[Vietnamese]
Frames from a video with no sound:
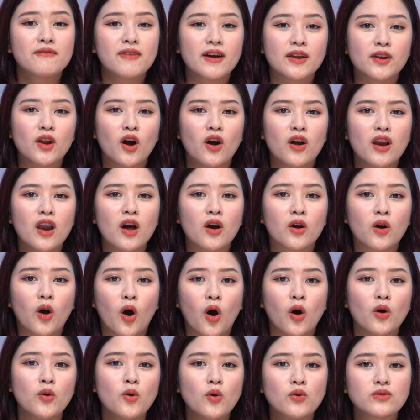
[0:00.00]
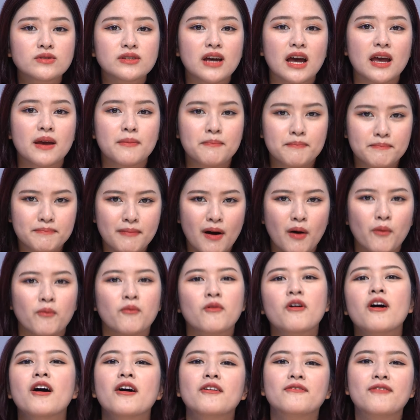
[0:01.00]
phải nói là có độ dày mỏng
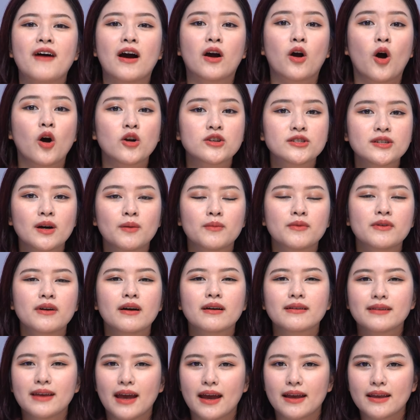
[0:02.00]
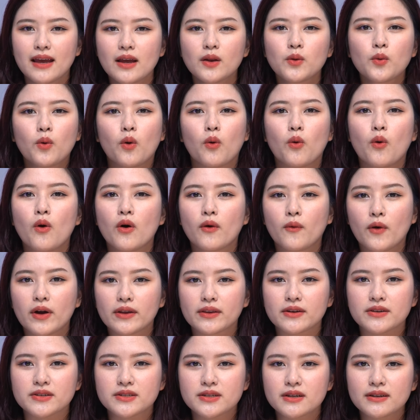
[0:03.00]
và có trọng lượng nhẹ nhất của Huawei
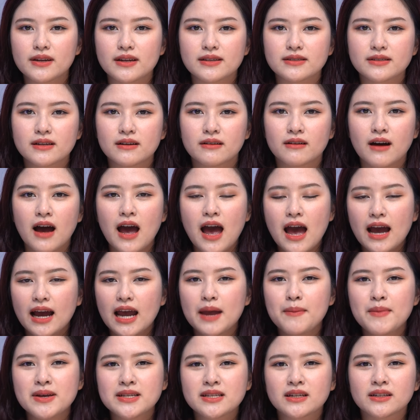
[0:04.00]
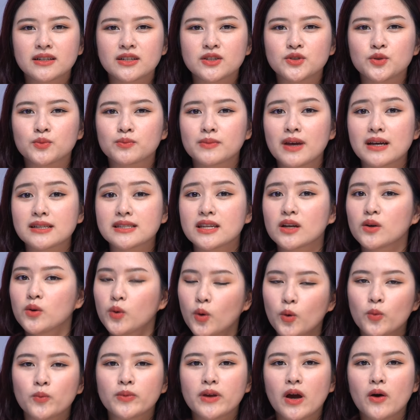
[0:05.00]
từ trước đến giờ. Ngay bây giờ thì chúng ta sẽ
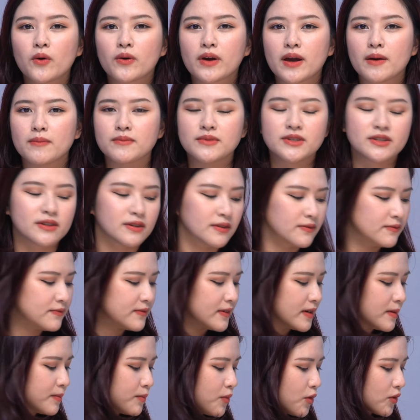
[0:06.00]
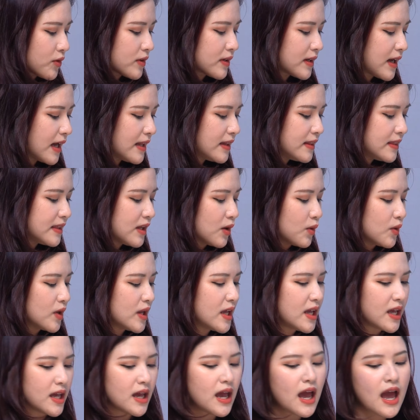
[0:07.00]
cùng nhau kiểm chứng với một cân tiểu
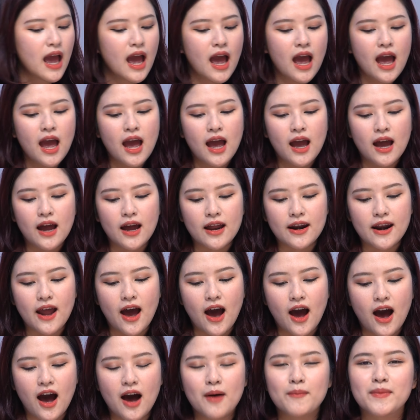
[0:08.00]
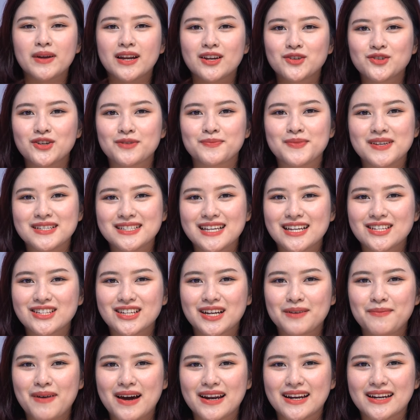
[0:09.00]
ly đó, mình đã chuẩn bị sẵn cho
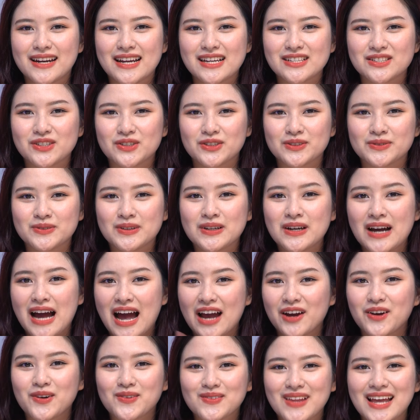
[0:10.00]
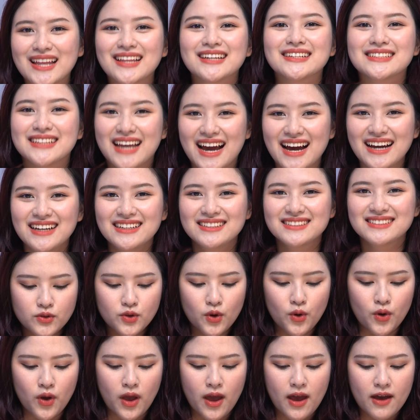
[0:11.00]
các bạn ở đây rồi Hãy cùng test thử nhá
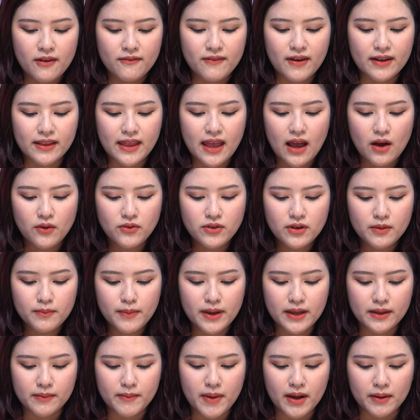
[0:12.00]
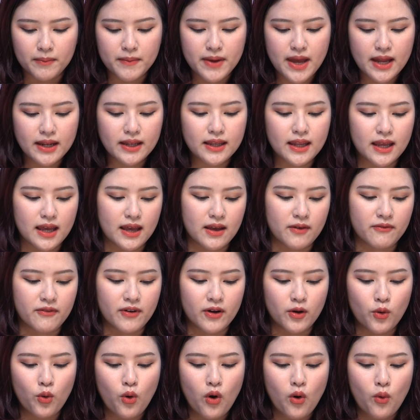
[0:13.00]
Rồi, và theo như mình biết biết thì
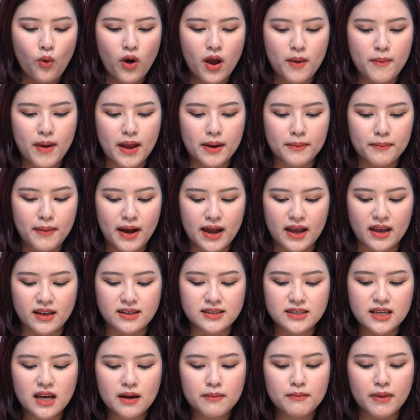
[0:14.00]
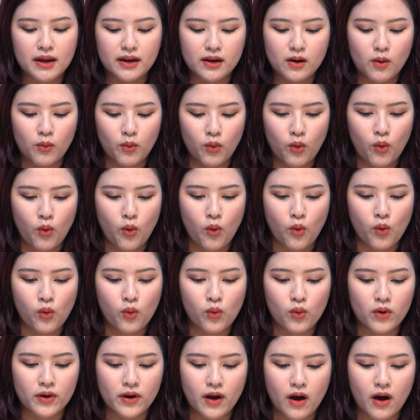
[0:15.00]
với Huawei Band 7 Riêng mặt đồng hồ của